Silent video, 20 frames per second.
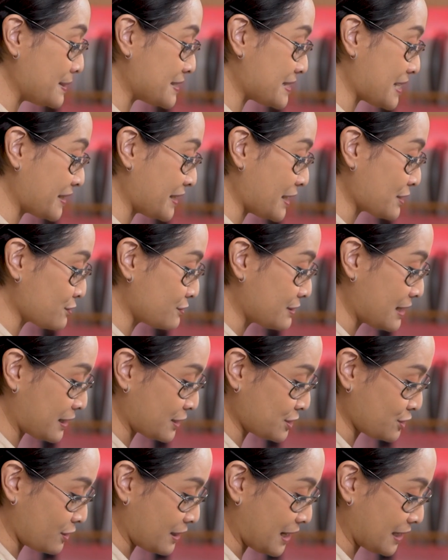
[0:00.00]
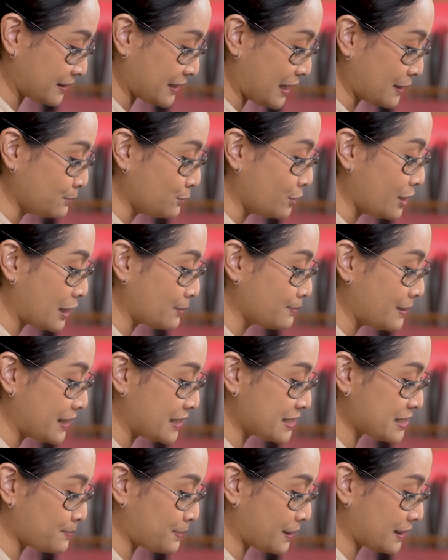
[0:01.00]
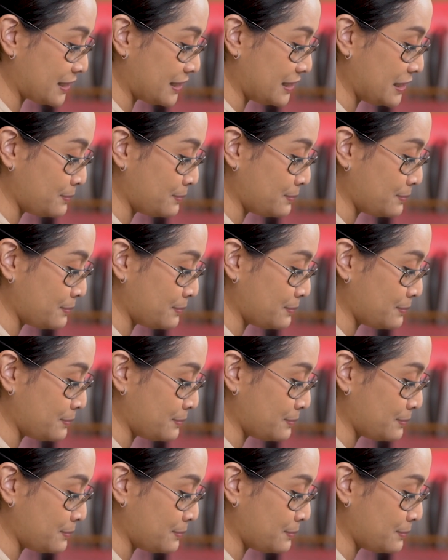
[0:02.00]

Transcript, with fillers: pisangnya sudah kecoklatan bolak-balik seperti